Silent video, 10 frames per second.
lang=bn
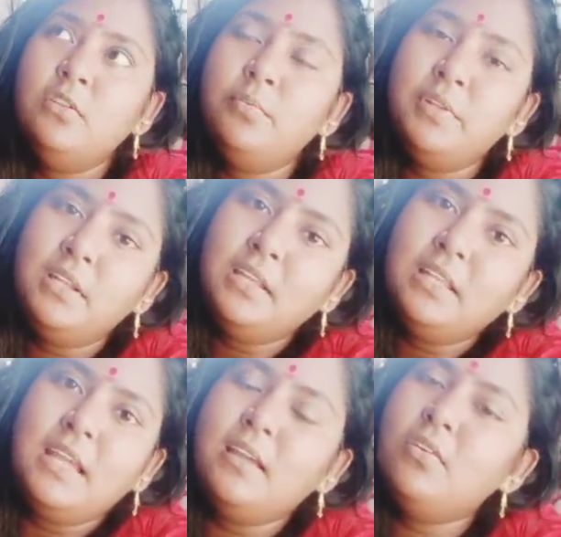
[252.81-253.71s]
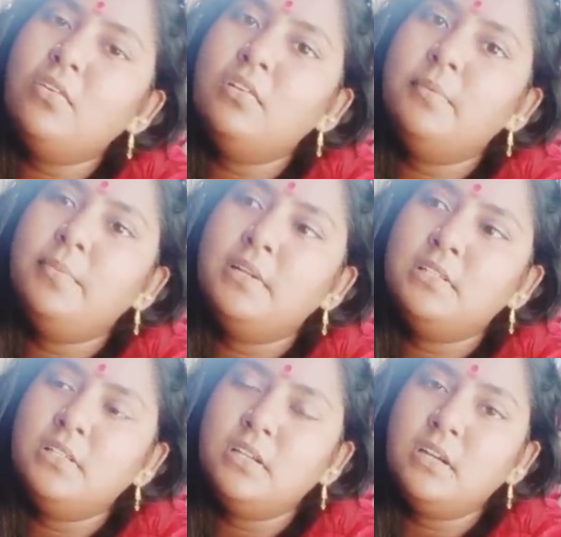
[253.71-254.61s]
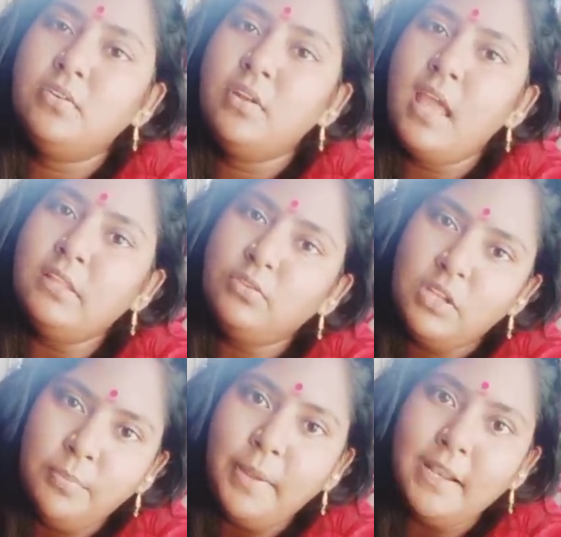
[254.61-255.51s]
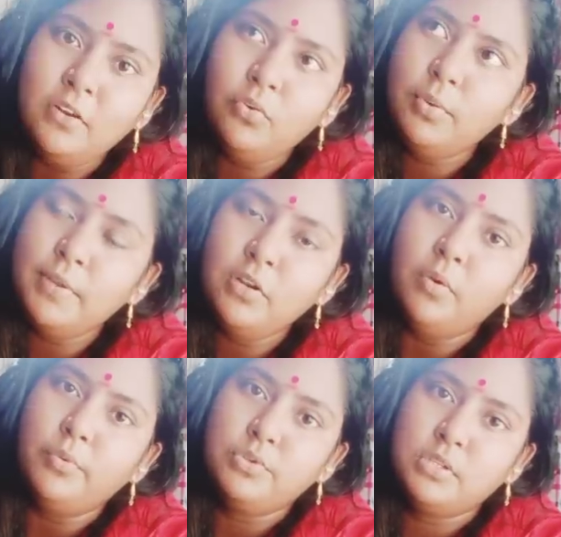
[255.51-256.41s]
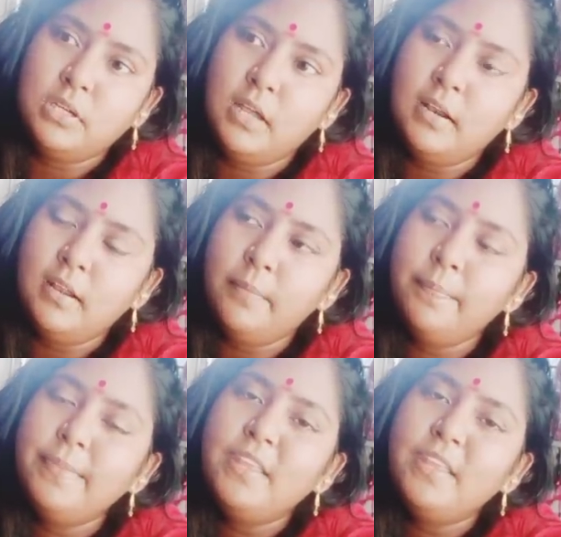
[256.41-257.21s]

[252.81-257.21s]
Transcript: তোমাদেরকে দেখা করাতে পারছি না কারণ এতটাই বাড়ির ওই বাড়ির অবস্থা খারাপ